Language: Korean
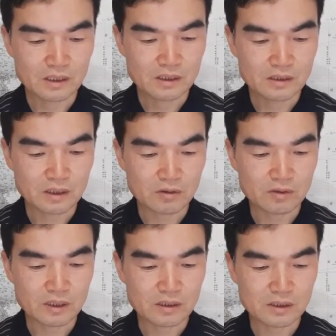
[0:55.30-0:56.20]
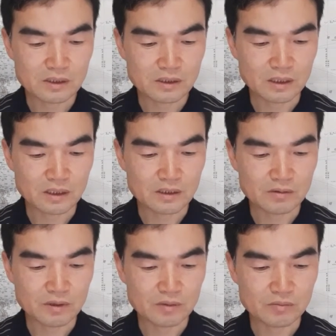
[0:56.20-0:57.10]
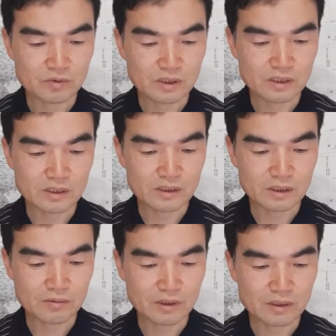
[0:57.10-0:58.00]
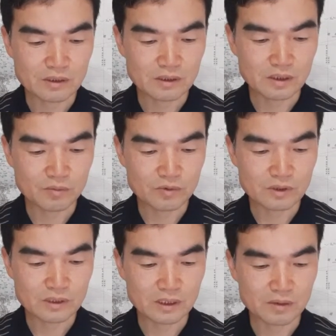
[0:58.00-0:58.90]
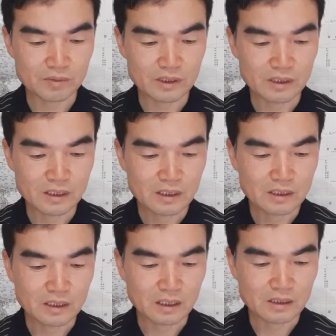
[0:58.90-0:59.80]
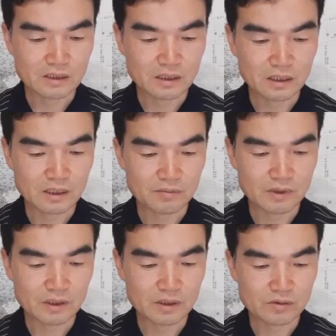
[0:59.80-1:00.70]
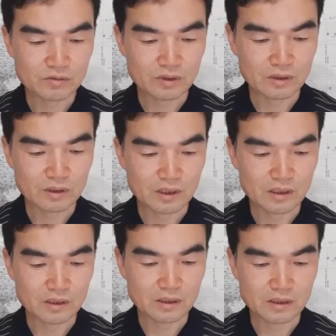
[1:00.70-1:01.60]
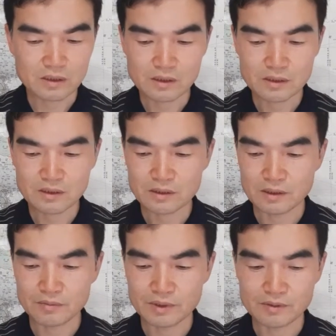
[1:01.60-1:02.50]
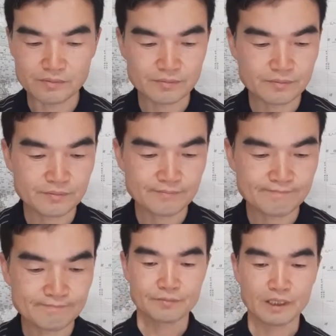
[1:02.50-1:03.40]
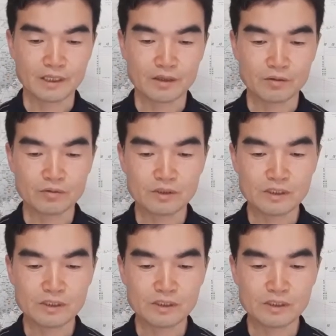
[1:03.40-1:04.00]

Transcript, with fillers: 사울과 그의 세 아들과 무기를 든 자와 그의 모든 사람이 다 그날에 함께 죽었더라. 아멘. 네, 오늘